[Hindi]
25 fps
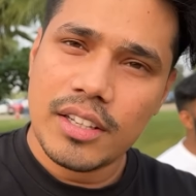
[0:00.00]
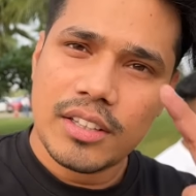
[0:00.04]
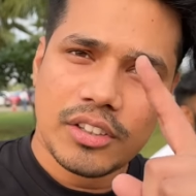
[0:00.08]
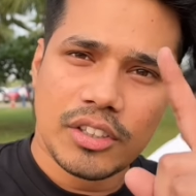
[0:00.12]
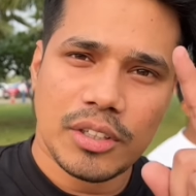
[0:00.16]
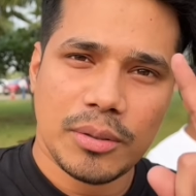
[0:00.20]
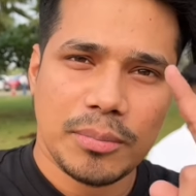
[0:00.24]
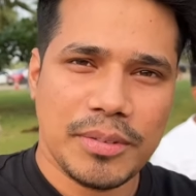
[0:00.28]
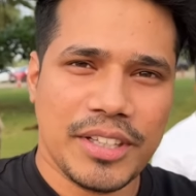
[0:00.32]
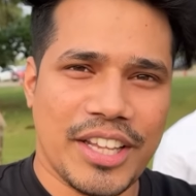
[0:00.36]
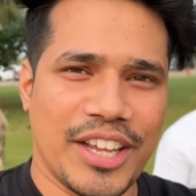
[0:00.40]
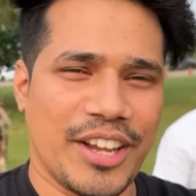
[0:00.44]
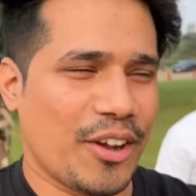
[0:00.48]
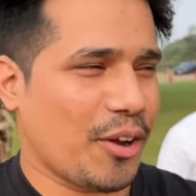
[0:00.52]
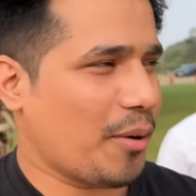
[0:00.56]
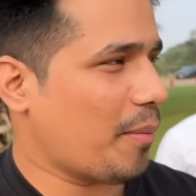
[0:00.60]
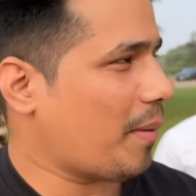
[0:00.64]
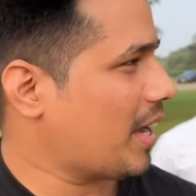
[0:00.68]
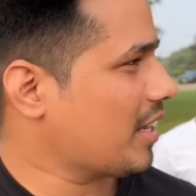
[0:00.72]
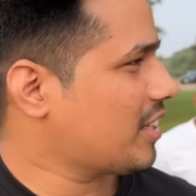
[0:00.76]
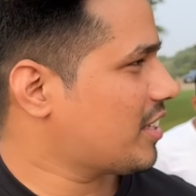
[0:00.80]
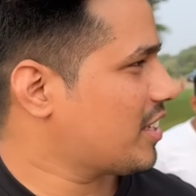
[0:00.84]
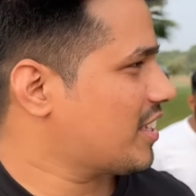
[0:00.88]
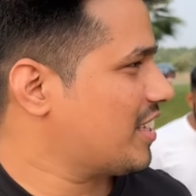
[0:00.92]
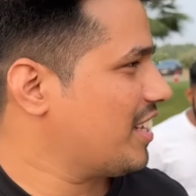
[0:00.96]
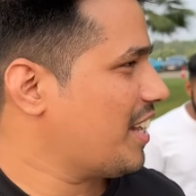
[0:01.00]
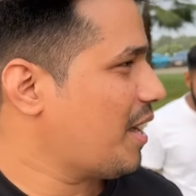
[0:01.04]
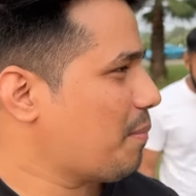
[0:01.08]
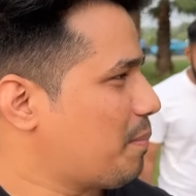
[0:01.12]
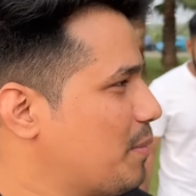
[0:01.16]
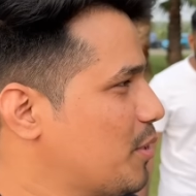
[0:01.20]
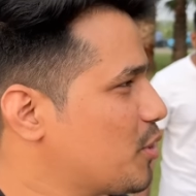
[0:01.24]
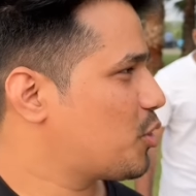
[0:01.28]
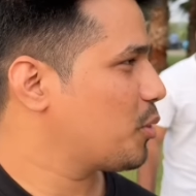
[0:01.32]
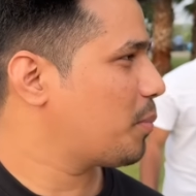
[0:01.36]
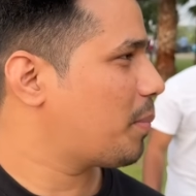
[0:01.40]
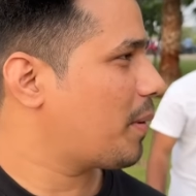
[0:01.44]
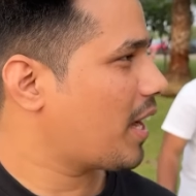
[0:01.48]
तुम देखो भाई जिस दिन
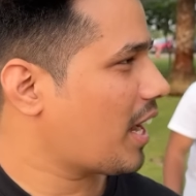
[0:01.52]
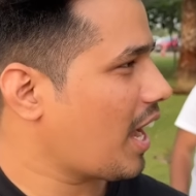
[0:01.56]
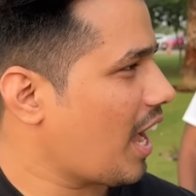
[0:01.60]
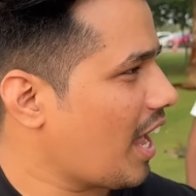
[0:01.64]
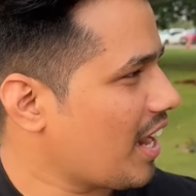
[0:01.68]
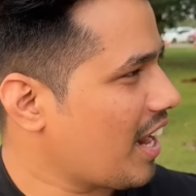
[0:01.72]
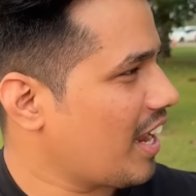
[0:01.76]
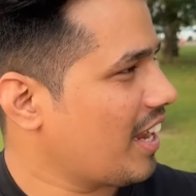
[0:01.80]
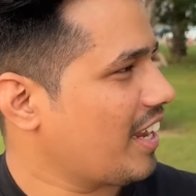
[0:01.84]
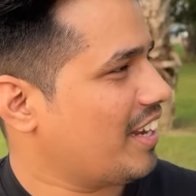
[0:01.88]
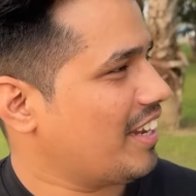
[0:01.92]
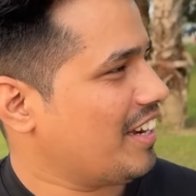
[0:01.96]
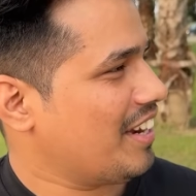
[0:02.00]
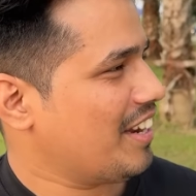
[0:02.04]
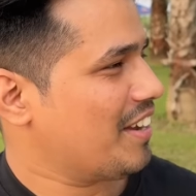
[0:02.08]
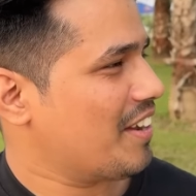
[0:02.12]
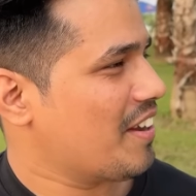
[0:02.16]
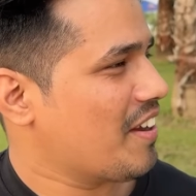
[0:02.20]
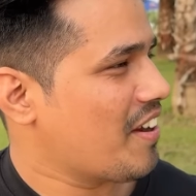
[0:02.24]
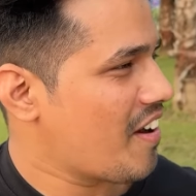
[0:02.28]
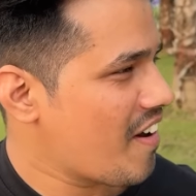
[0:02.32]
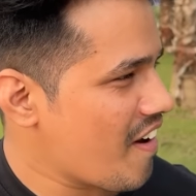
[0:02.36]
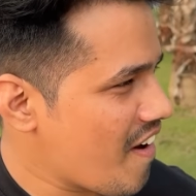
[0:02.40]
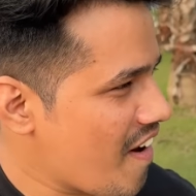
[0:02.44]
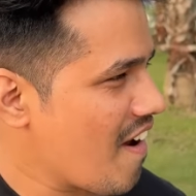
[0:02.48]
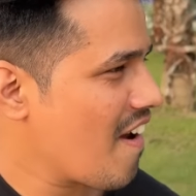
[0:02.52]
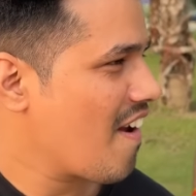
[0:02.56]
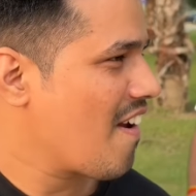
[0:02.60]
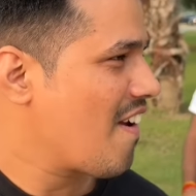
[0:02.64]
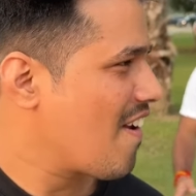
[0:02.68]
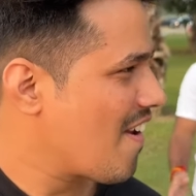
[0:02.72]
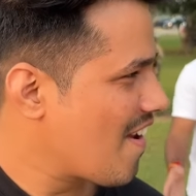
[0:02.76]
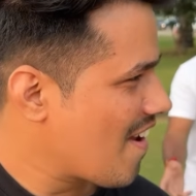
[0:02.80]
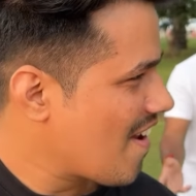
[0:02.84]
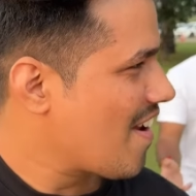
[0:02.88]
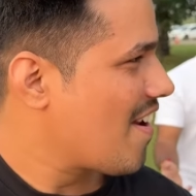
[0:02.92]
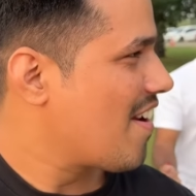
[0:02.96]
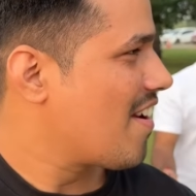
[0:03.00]
अपनी सुपर कार आएगी ना बस बस
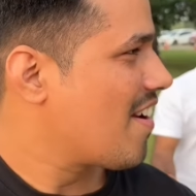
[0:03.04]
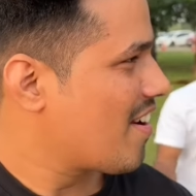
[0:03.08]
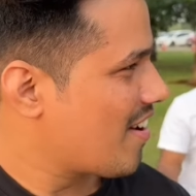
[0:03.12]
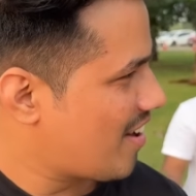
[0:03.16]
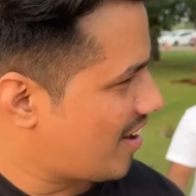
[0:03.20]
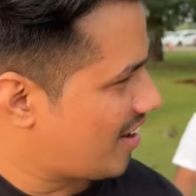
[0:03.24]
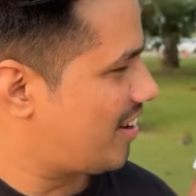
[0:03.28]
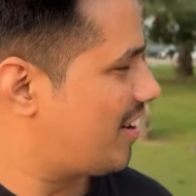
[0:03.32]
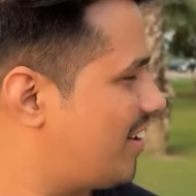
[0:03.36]
गाड़ी आसपास